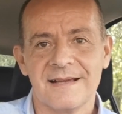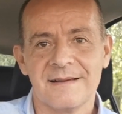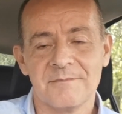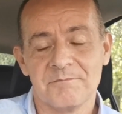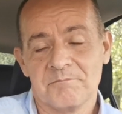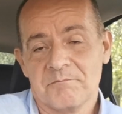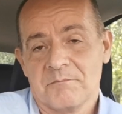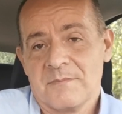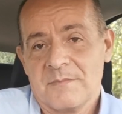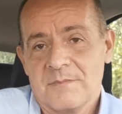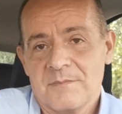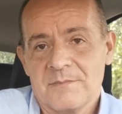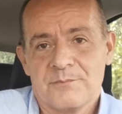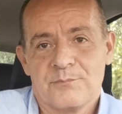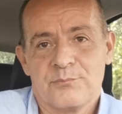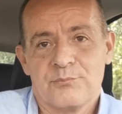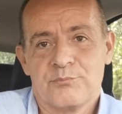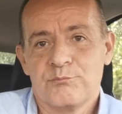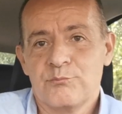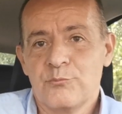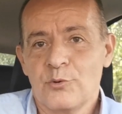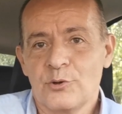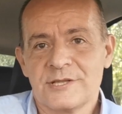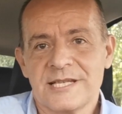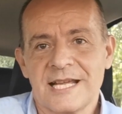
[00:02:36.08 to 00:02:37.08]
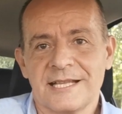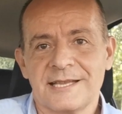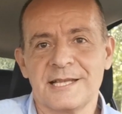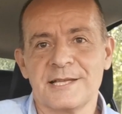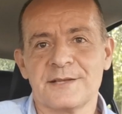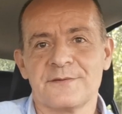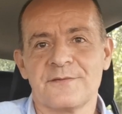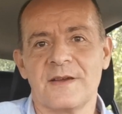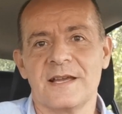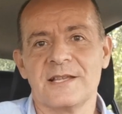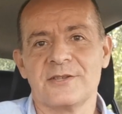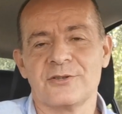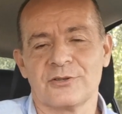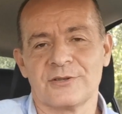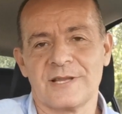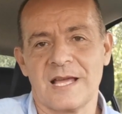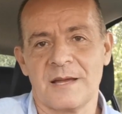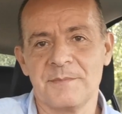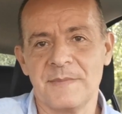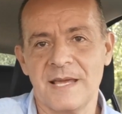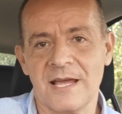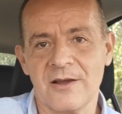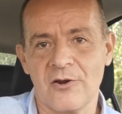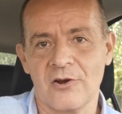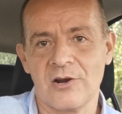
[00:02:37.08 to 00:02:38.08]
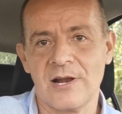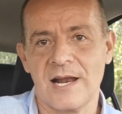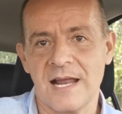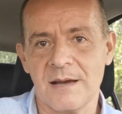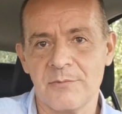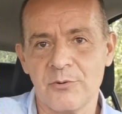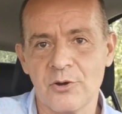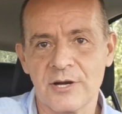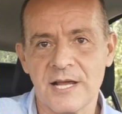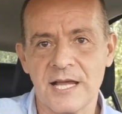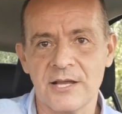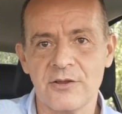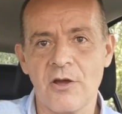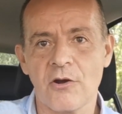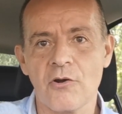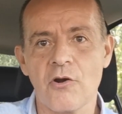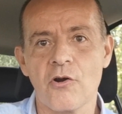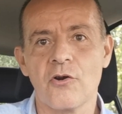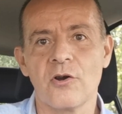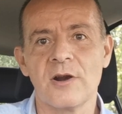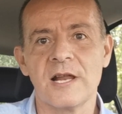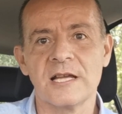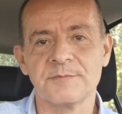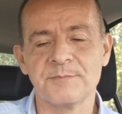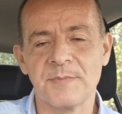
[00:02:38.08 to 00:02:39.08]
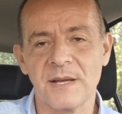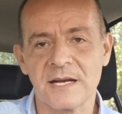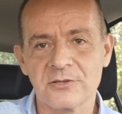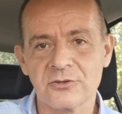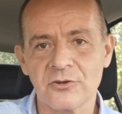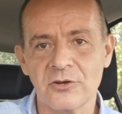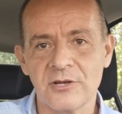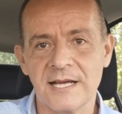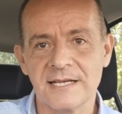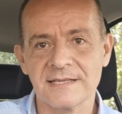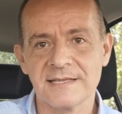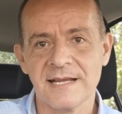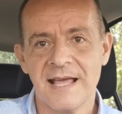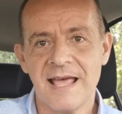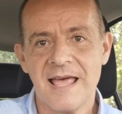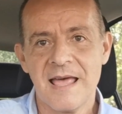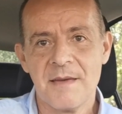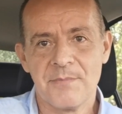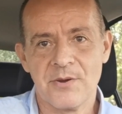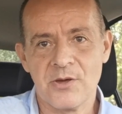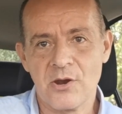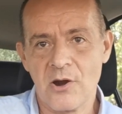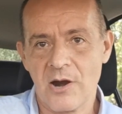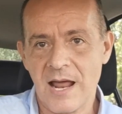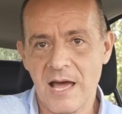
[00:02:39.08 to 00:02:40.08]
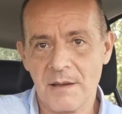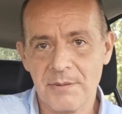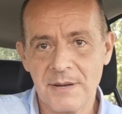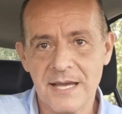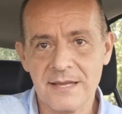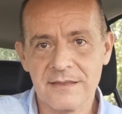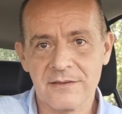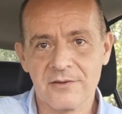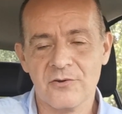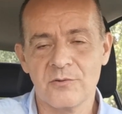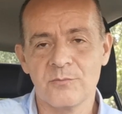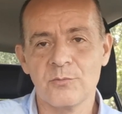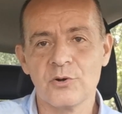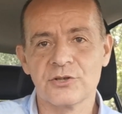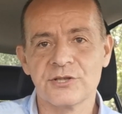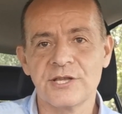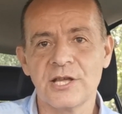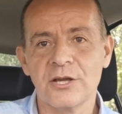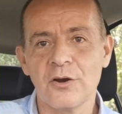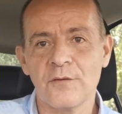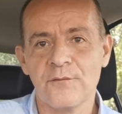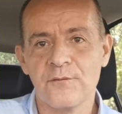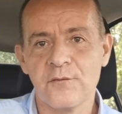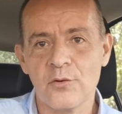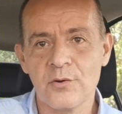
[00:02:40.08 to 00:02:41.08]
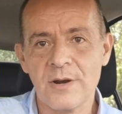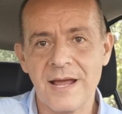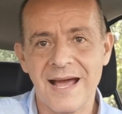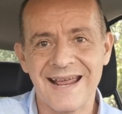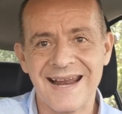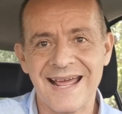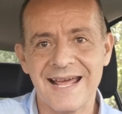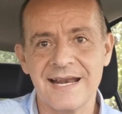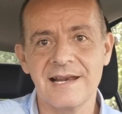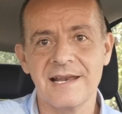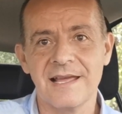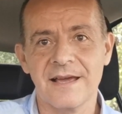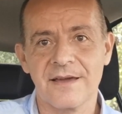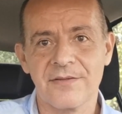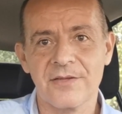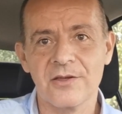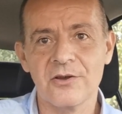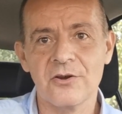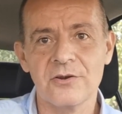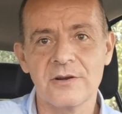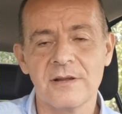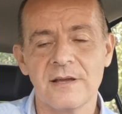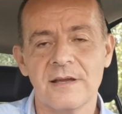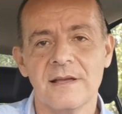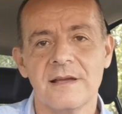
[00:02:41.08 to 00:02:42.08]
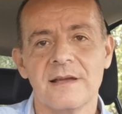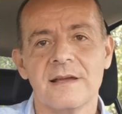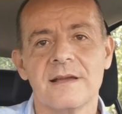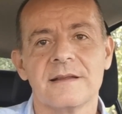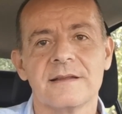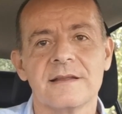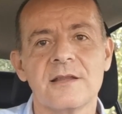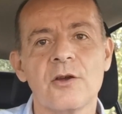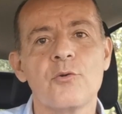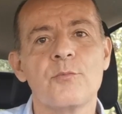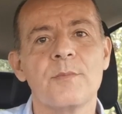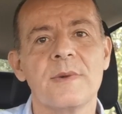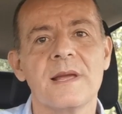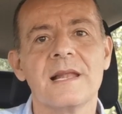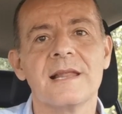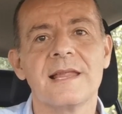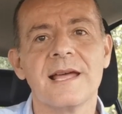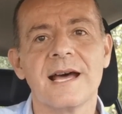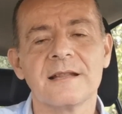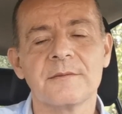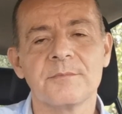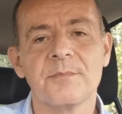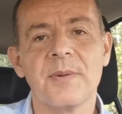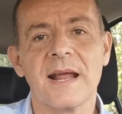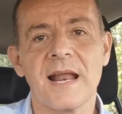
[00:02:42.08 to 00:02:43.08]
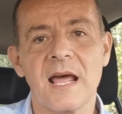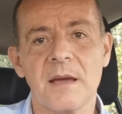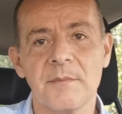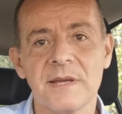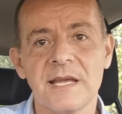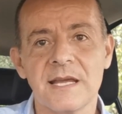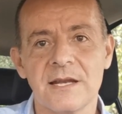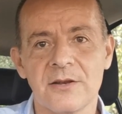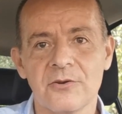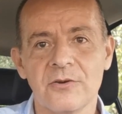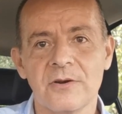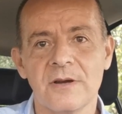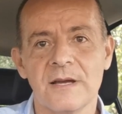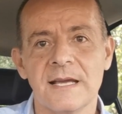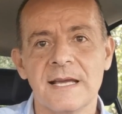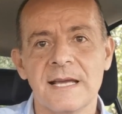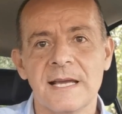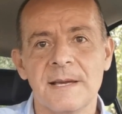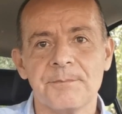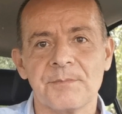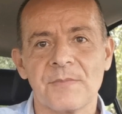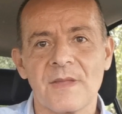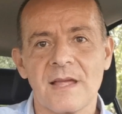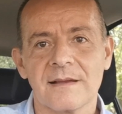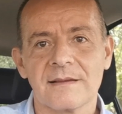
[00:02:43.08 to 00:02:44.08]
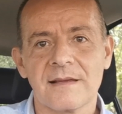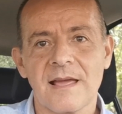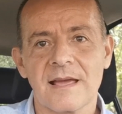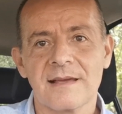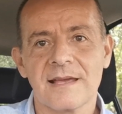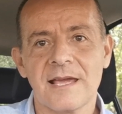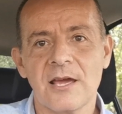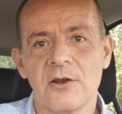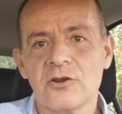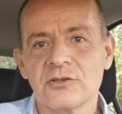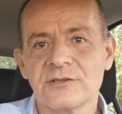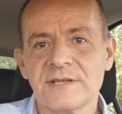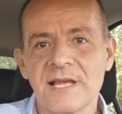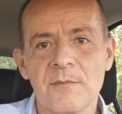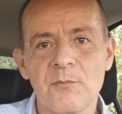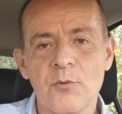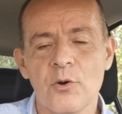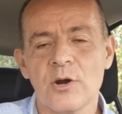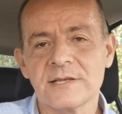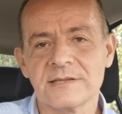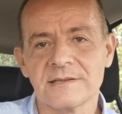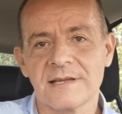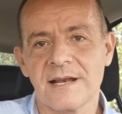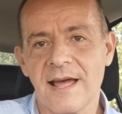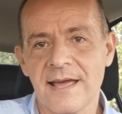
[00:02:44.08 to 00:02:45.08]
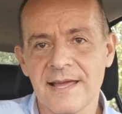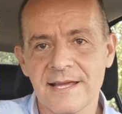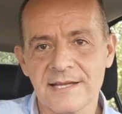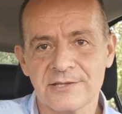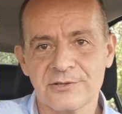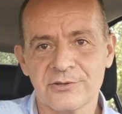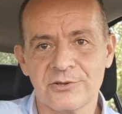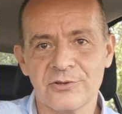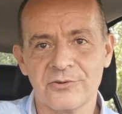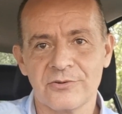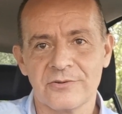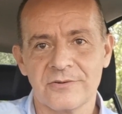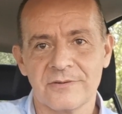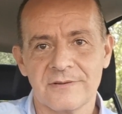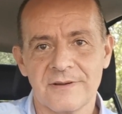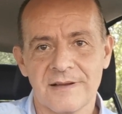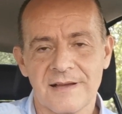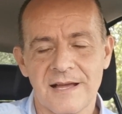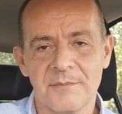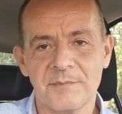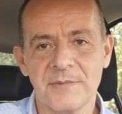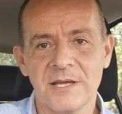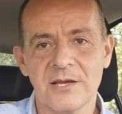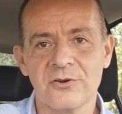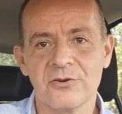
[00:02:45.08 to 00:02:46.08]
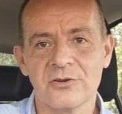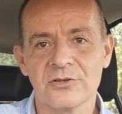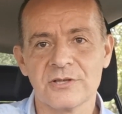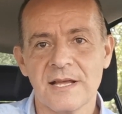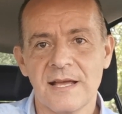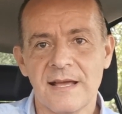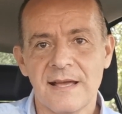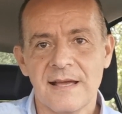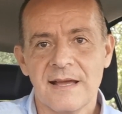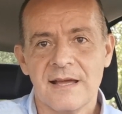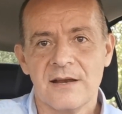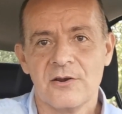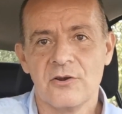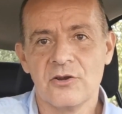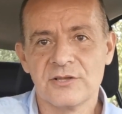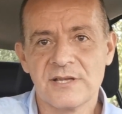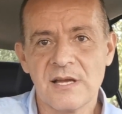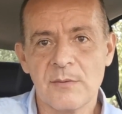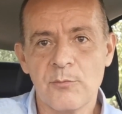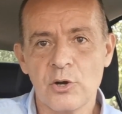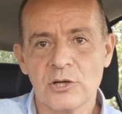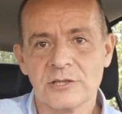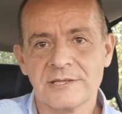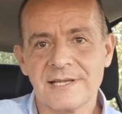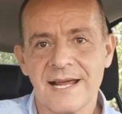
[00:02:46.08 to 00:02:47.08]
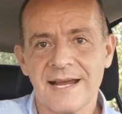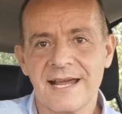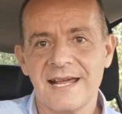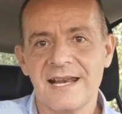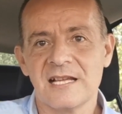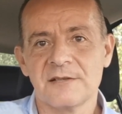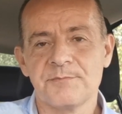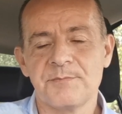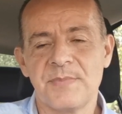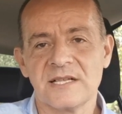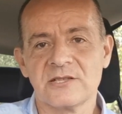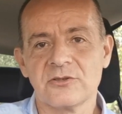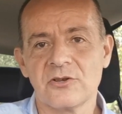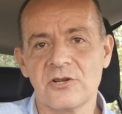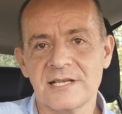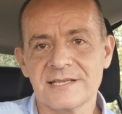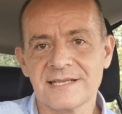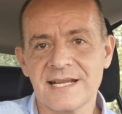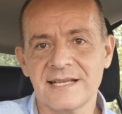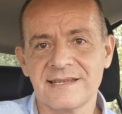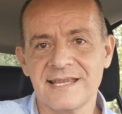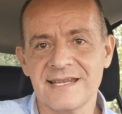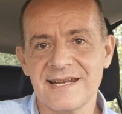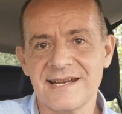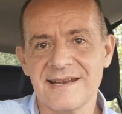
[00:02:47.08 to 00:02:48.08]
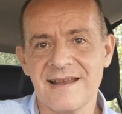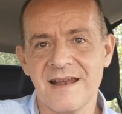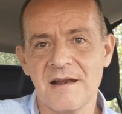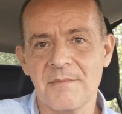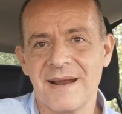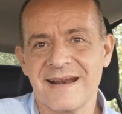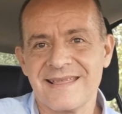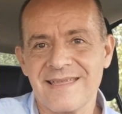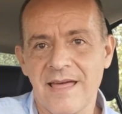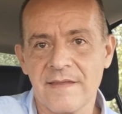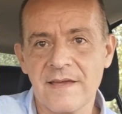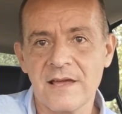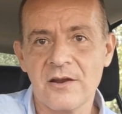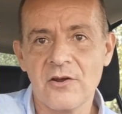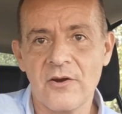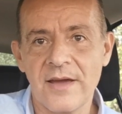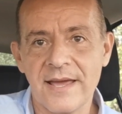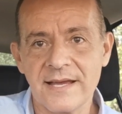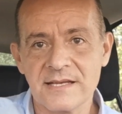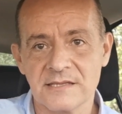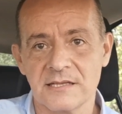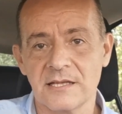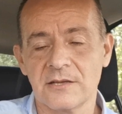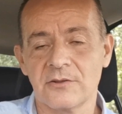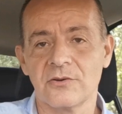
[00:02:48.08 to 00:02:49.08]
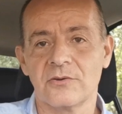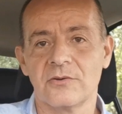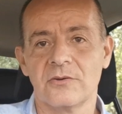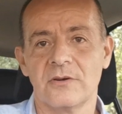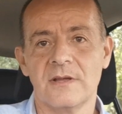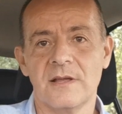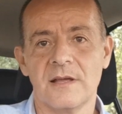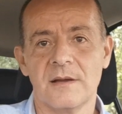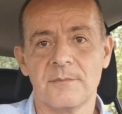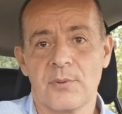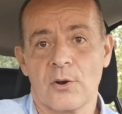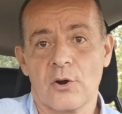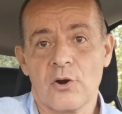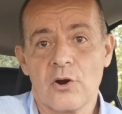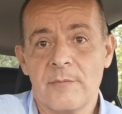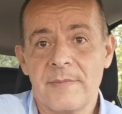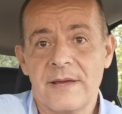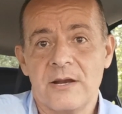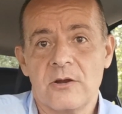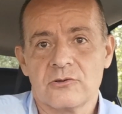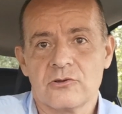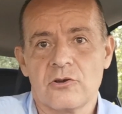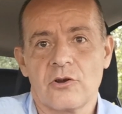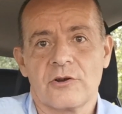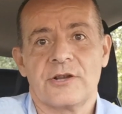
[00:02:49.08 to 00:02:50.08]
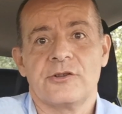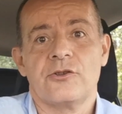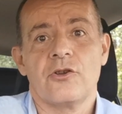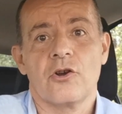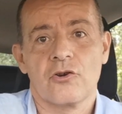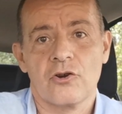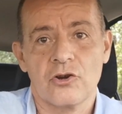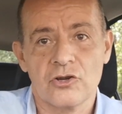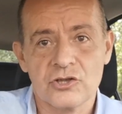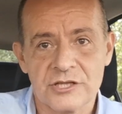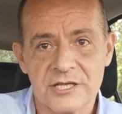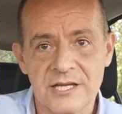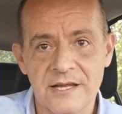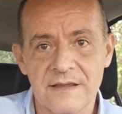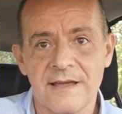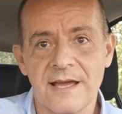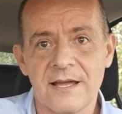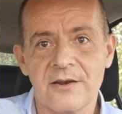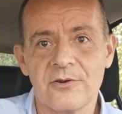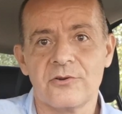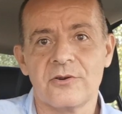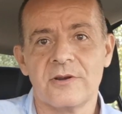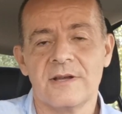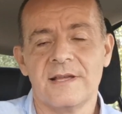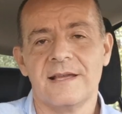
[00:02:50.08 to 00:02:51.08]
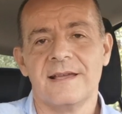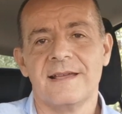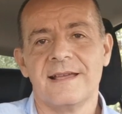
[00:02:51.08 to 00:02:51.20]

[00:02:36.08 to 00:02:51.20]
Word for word: mm, muy satisfecho también con la labor que yo hago con las personas, pero a la vez, como os digo, fue una gran lección de humildad para mí, ¿no? ¿Qué nos demuestra esto, amigos? Nos demuestra que las personas que tienen el verdadero éxito, por lo menos lo que yo considero